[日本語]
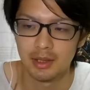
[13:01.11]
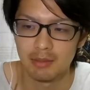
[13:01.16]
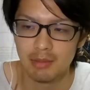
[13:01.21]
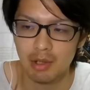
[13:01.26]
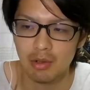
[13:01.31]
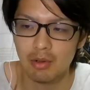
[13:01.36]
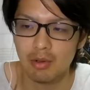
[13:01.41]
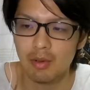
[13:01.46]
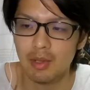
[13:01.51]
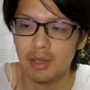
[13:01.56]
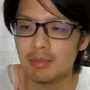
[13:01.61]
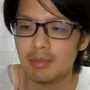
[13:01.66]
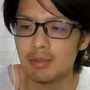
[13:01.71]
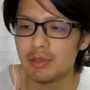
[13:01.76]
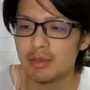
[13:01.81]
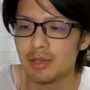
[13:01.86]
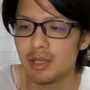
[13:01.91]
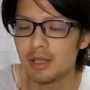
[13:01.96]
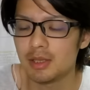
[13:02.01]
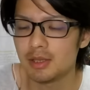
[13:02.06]
まあ、こ多
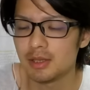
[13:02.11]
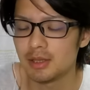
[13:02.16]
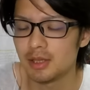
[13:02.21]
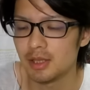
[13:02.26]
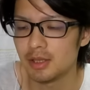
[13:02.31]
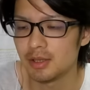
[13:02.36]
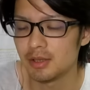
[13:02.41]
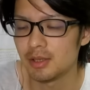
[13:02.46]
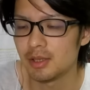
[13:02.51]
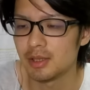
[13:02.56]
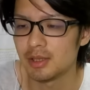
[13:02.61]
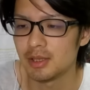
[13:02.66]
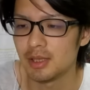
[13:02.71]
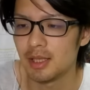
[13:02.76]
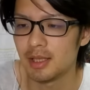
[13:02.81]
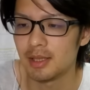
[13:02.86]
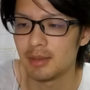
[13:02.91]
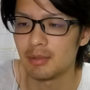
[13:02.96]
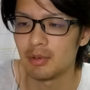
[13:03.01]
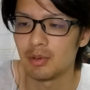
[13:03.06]
分9月30日
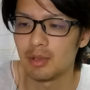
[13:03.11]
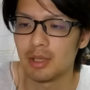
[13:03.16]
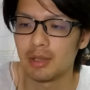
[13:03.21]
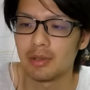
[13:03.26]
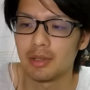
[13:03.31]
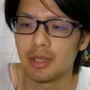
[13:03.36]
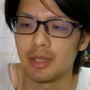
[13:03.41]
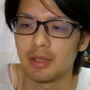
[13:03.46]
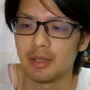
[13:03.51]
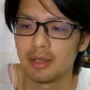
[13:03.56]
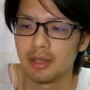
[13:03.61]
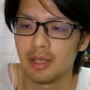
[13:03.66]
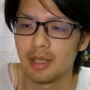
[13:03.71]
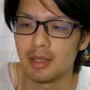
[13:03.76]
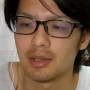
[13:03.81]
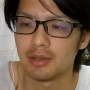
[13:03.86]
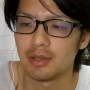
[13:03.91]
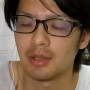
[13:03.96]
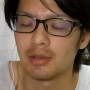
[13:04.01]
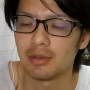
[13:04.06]
で多分他のキャラに変
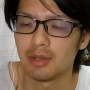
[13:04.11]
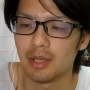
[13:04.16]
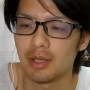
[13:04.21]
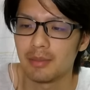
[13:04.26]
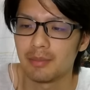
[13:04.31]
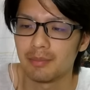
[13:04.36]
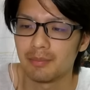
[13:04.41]
わるんだろうね。